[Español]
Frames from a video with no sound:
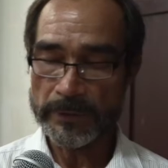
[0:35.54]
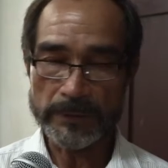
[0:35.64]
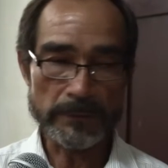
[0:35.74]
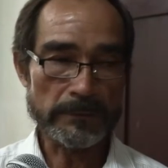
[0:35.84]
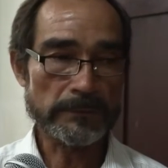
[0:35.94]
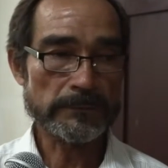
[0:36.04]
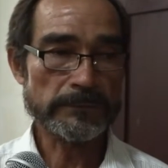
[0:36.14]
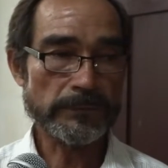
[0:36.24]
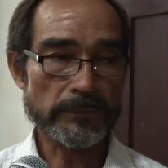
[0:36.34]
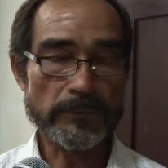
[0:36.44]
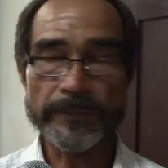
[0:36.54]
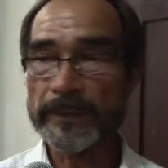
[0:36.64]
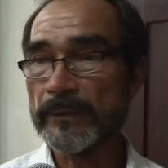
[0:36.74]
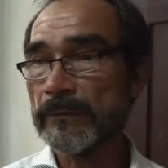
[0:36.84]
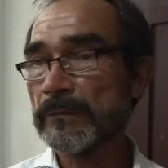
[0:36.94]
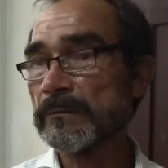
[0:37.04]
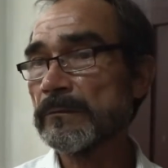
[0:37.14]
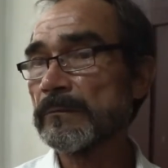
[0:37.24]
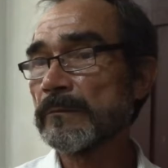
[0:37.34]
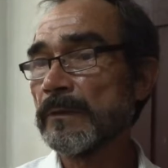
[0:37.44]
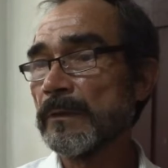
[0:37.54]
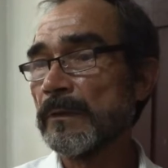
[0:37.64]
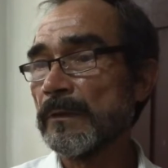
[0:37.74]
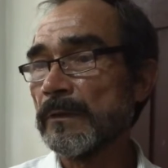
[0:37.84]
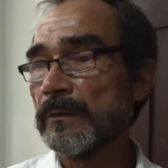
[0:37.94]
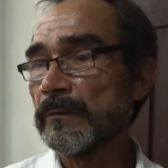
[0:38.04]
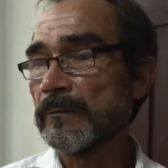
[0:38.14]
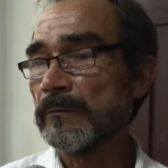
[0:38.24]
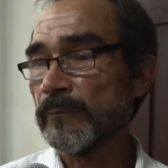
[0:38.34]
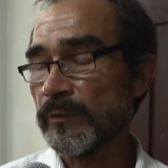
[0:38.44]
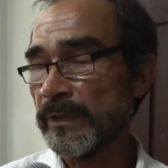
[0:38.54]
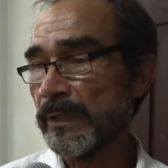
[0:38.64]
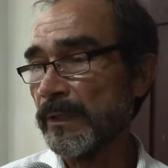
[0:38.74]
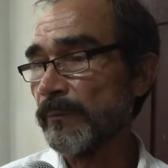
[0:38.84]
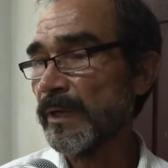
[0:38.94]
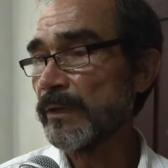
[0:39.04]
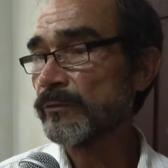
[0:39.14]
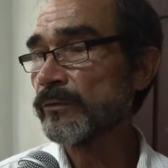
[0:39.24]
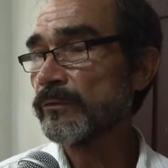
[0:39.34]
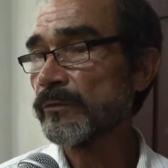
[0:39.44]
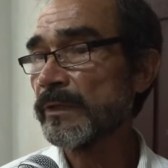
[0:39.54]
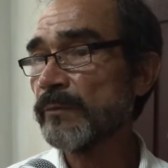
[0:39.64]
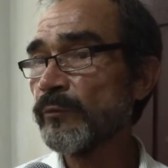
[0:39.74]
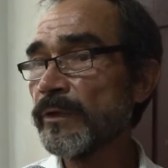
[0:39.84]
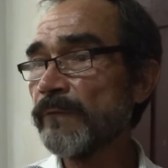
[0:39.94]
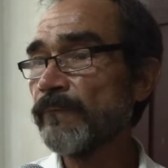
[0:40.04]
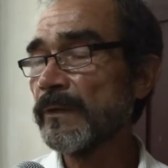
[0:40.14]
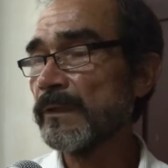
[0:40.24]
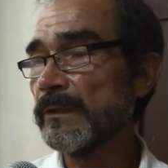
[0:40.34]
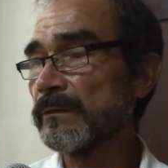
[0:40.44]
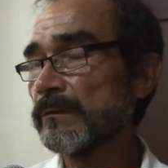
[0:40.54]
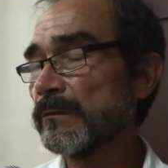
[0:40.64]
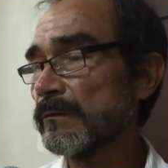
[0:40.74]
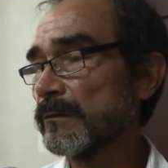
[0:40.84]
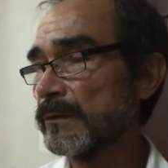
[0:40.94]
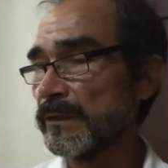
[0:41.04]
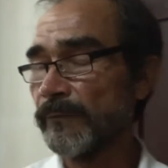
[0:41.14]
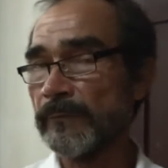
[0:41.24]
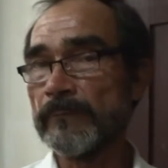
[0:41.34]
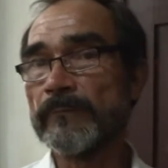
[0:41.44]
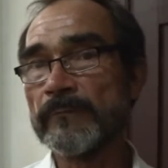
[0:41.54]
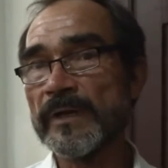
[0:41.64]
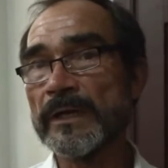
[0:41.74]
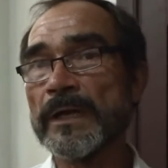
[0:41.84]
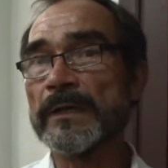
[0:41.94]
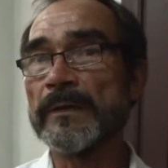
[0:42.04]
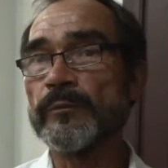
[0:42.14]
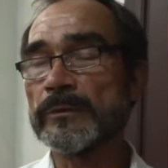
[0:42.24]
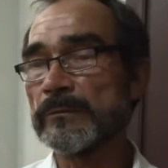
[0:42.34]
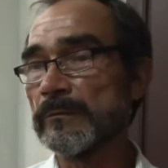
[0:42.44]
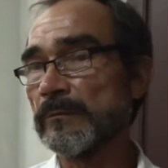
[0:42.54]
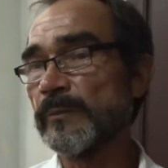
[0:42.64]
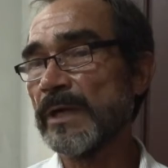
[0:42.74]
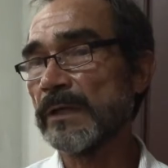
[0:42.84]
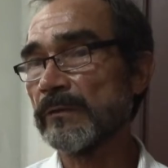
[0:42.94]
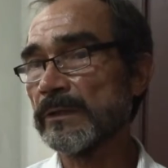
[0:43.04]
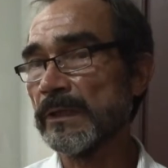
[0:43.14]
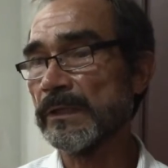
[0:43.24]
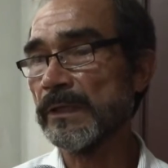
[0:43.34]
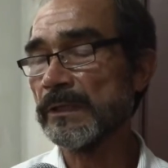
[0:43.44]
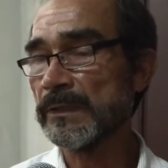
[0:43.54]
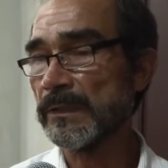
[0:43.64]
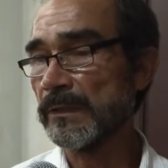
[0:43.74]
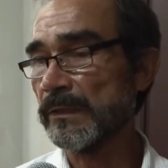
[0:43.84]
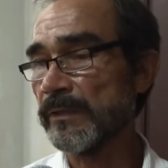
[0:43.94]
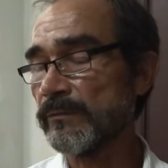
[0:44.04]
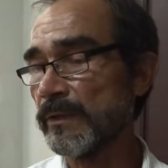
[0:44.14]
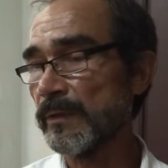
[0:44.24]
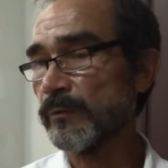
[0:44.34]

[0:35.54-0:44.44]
el señor gobernador, porque para nosotros es muy difícil ¿no? Este, viajar de Puerto Pardo hasta aquí, hasta la ciudad de